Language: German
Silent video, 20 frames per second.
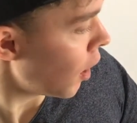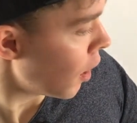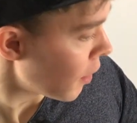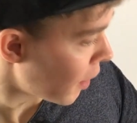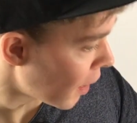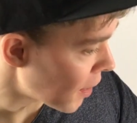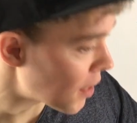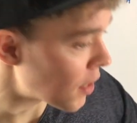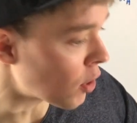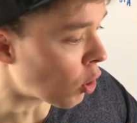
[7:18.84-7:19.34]

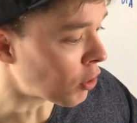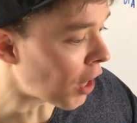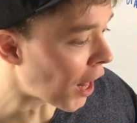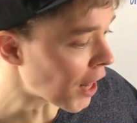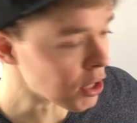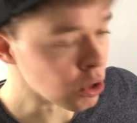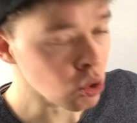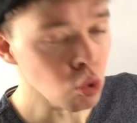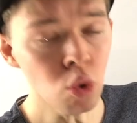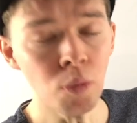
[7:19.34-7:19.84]
Das ist auch
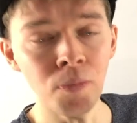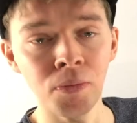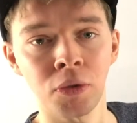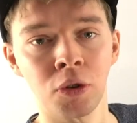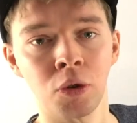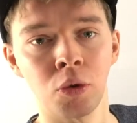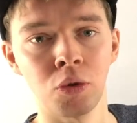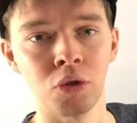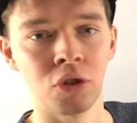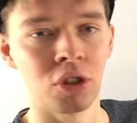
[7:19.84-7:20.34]
dazu.
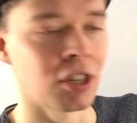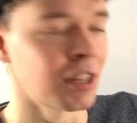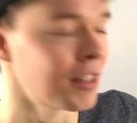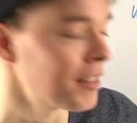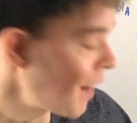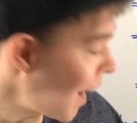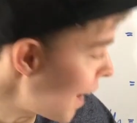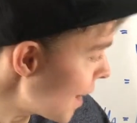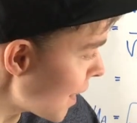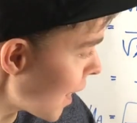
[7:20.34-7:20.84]
Und
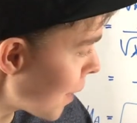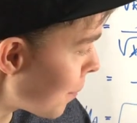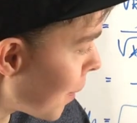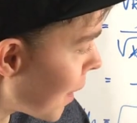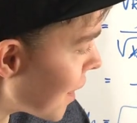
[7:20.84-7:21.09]
dann kann man